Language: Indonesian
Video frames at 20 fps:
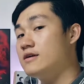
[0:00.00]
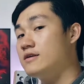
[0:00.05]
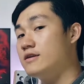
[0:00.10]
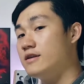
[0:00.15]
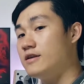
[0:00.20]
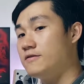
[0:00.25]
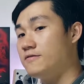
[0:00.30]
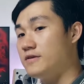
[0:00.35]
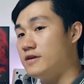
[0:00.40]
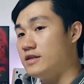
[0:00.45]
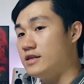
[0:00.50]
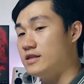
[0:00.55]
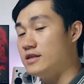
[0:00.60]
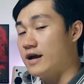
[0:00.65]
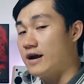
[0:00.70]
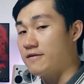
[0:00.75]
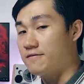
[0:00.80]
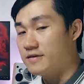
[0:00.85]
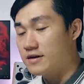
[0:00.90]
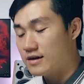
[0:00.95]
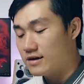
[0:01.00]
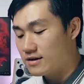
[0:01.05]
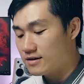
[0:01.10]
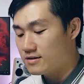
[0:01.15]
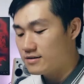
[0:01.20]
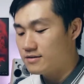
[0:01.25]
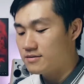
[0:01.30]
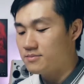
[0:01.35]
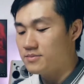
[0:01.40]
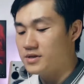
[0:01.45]
DVD driver
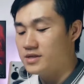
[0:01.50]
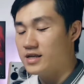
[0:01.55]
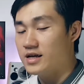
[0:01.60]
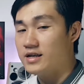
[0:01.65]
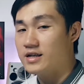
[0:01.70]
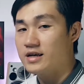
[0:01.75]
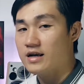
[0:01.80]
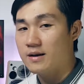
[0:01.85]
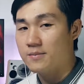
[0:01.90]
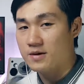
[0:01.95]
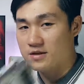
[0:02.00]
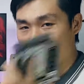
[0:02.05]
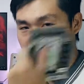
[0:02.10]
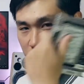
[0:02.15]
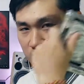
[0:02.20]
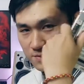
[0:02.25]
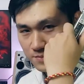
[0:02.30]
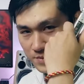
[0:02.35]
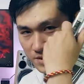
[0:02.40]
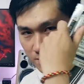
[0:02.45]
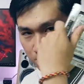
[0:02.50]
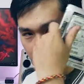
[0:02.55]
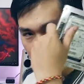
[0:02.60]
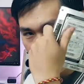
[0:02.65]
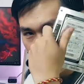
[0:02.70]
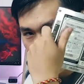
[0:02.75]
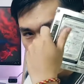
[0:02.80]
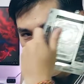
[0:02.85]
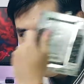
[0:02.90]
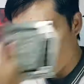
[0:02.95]
menjadi kapasitas
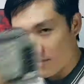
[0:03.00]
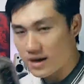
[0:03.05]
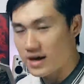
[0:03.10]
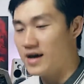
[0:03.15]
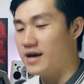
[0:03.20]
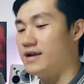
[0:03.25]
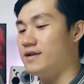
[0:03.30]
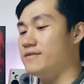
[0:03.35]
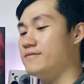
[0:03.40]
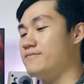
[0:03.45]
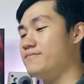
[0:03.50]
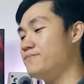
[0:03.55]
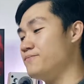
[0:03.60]
penyimpanan tambahan.